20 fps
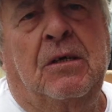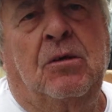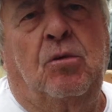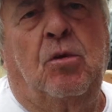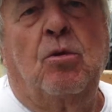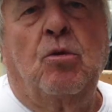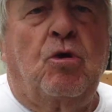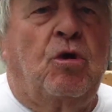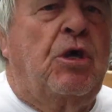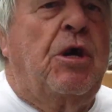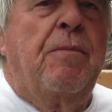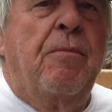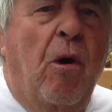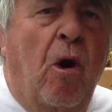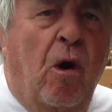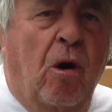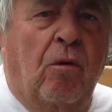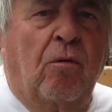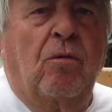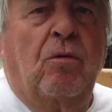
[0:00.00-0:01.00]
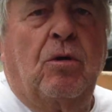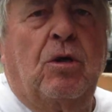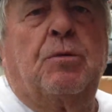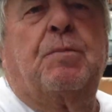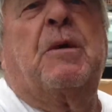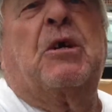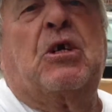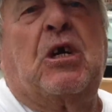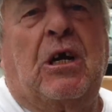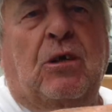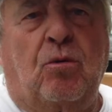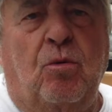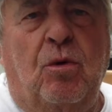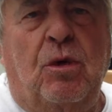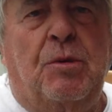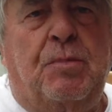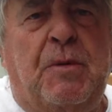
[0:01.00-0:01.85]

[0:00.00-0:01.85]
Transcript: Todos que moram, os pescadores,